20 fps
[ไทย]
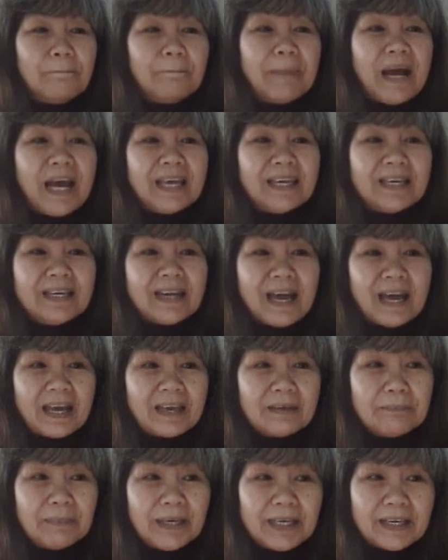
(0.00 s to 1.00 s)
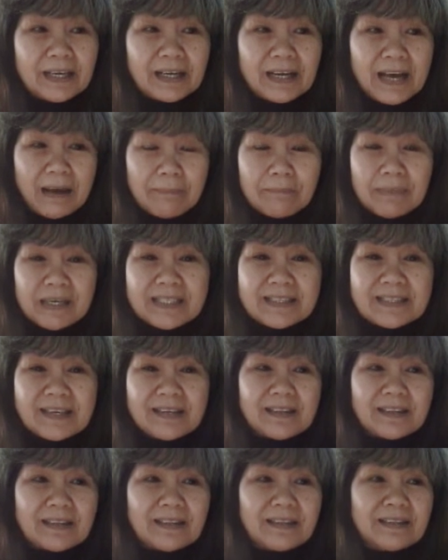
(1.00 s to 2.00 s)
ไม่ได้มีกรรม
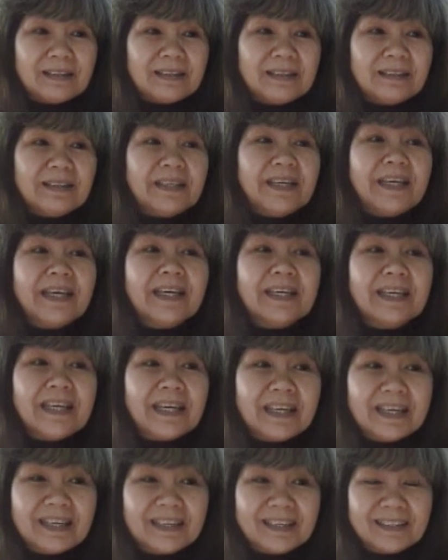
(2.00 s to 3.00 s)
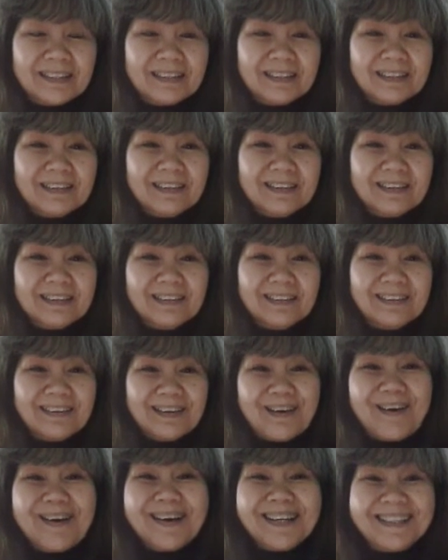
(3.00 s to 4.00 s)
สิทธิ์ที่ดิน
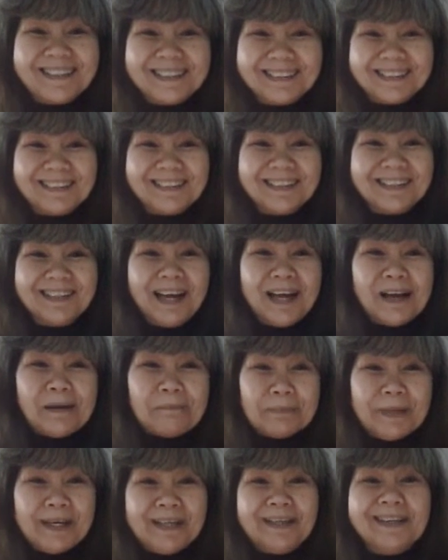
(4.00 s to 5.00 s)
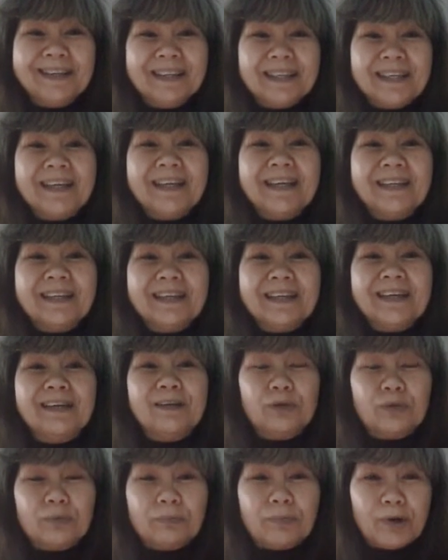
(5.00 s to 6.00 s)
ก็คือพื้นที่ที่
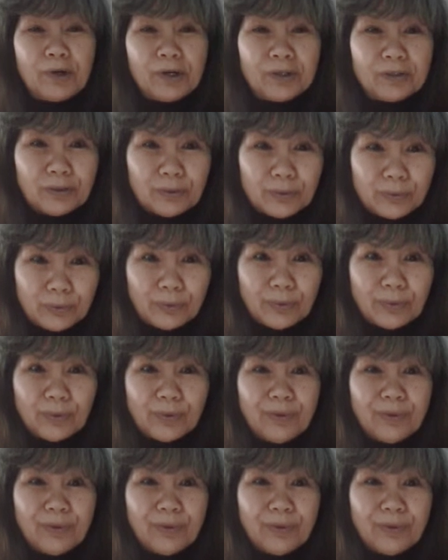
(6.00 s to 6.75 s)
ลุงพลอยู่